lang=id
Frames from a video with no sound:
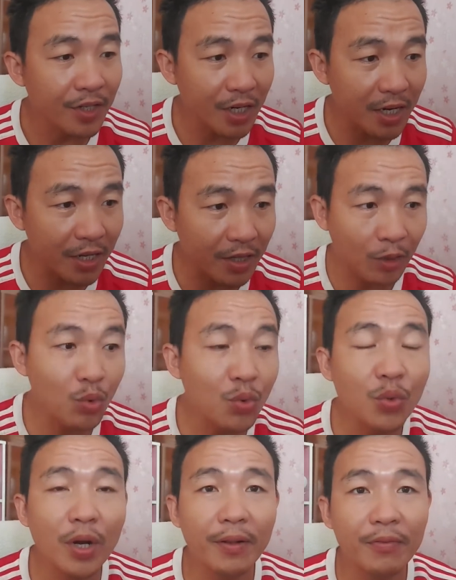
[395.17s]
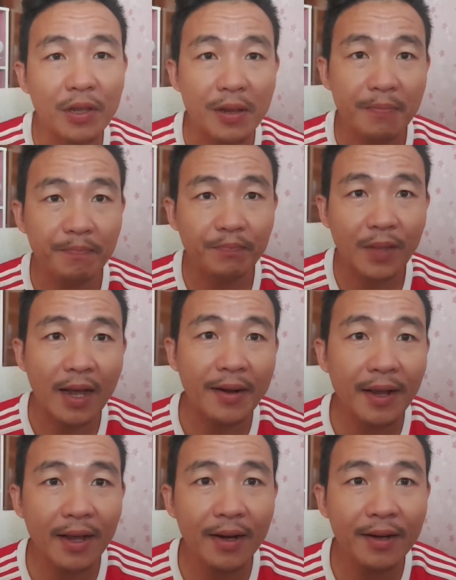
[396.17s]
Jadi kita tunggu nanti
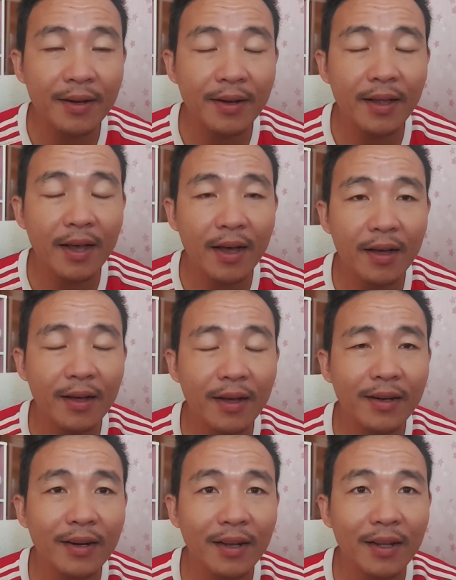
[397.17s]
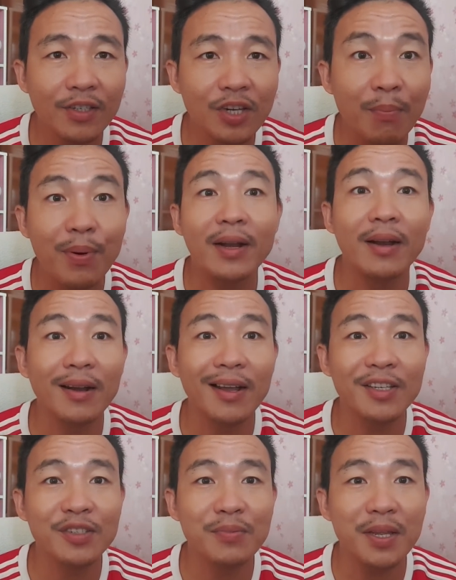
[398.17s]
adakah adakah cabaran
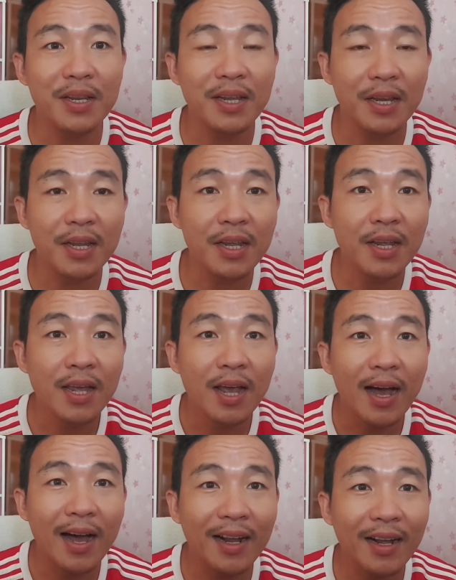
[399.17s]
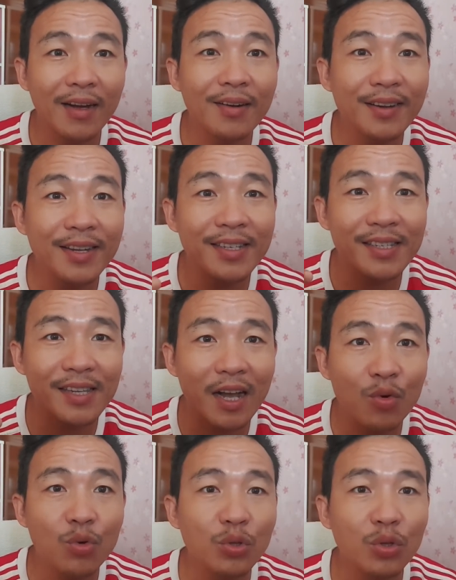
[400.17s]
Azmin ini akan
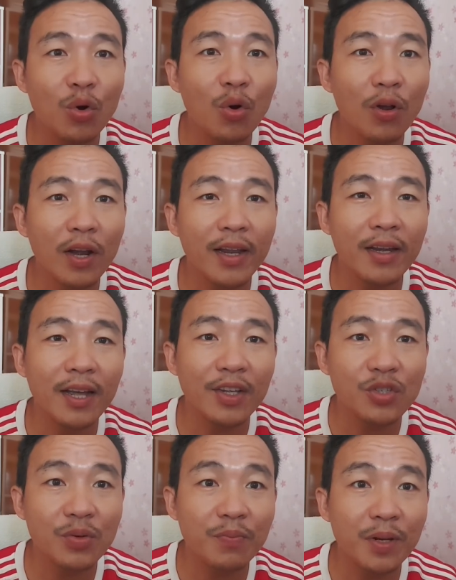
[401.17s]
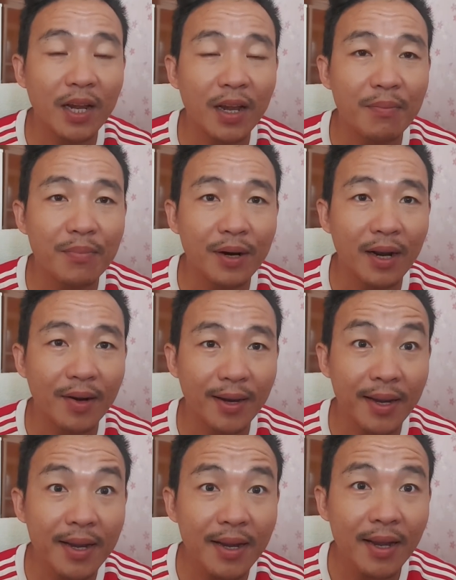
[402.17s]
disahut oleh Najib dengan
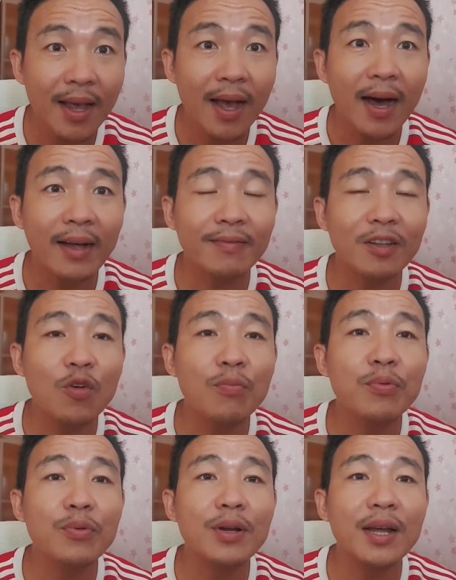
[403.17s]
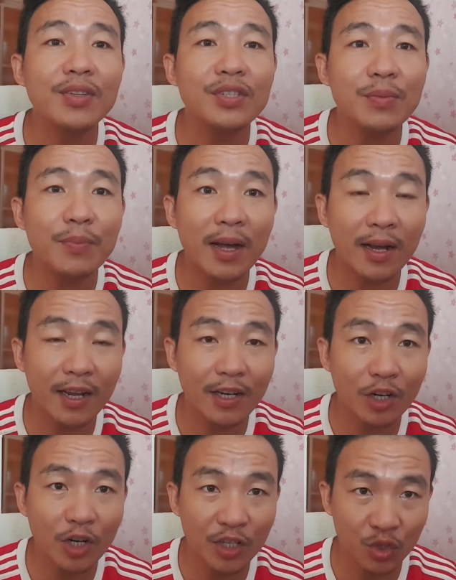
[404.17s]
berani ataupun Najib
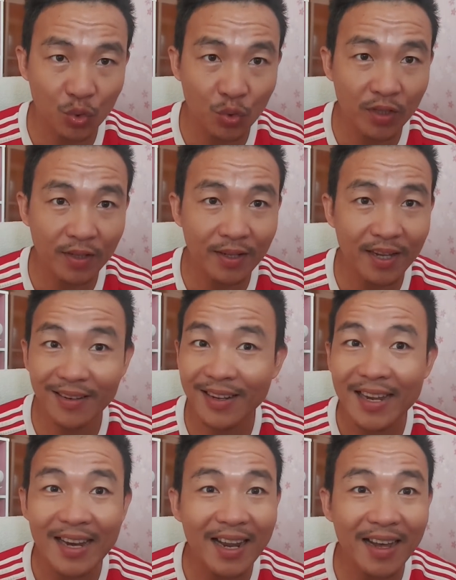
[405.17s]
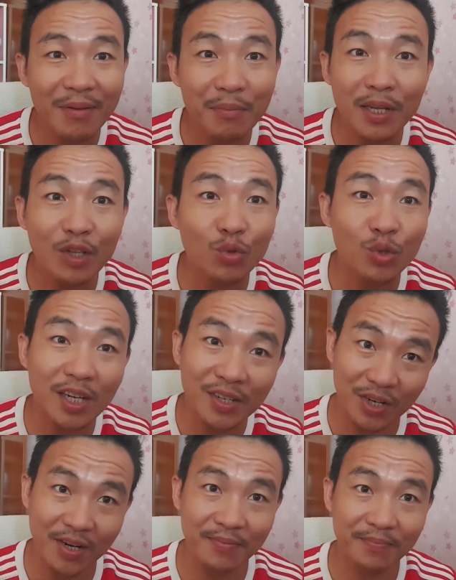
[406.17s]
akan kecut dan hilang begitu
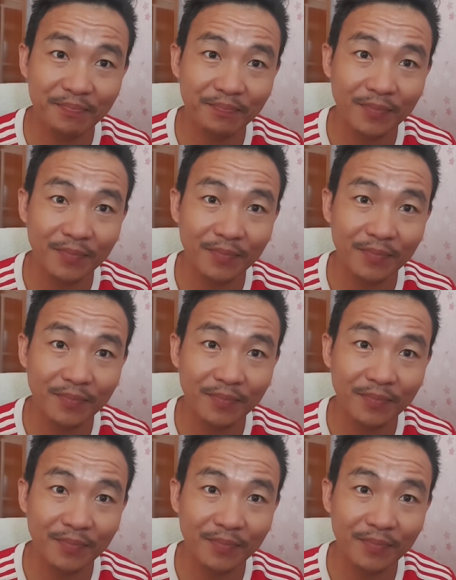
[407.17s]
saja